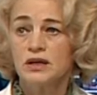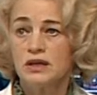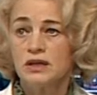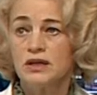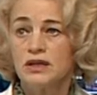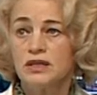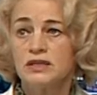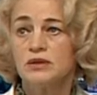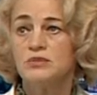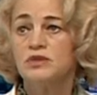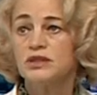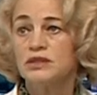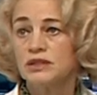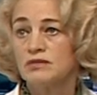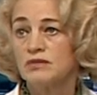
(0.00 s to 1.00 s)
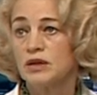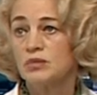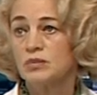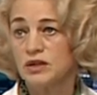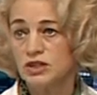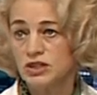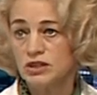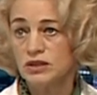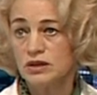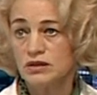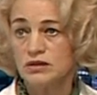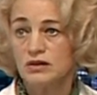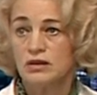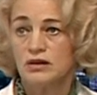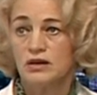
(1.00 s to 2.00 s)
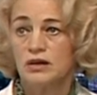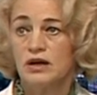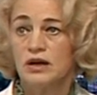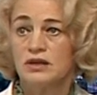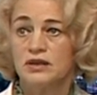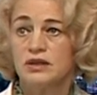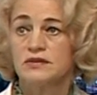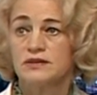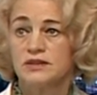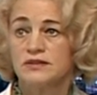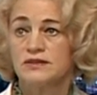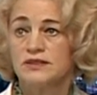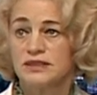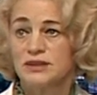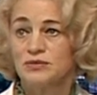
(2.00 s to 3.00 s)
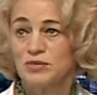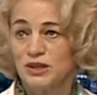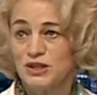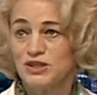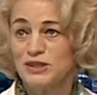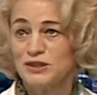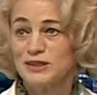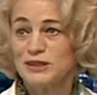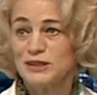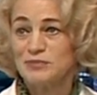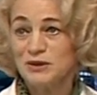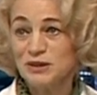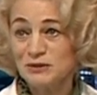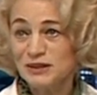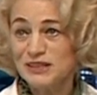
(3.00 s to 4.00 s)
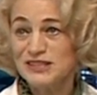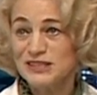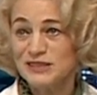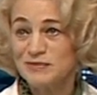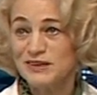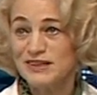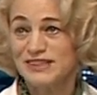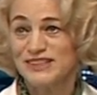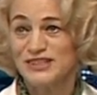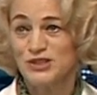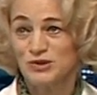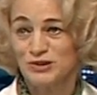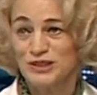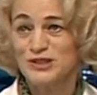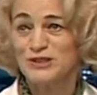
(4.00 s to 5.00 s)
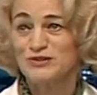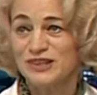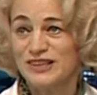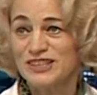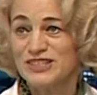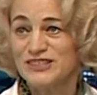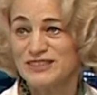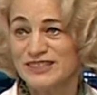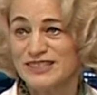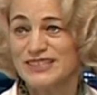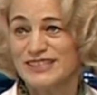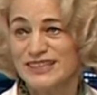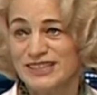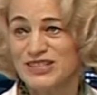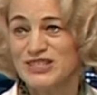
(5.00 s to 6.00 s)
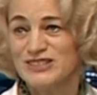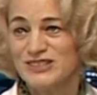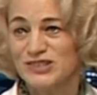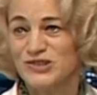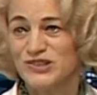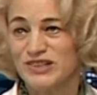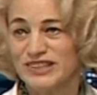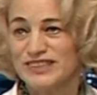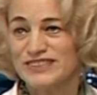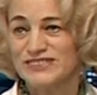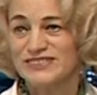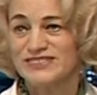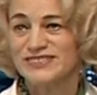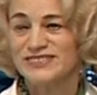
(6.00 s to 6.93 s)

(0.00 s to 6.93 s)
И есть объективная причина, она вызвана, опять же, первой темой, что у нас увеличивается количество школьников.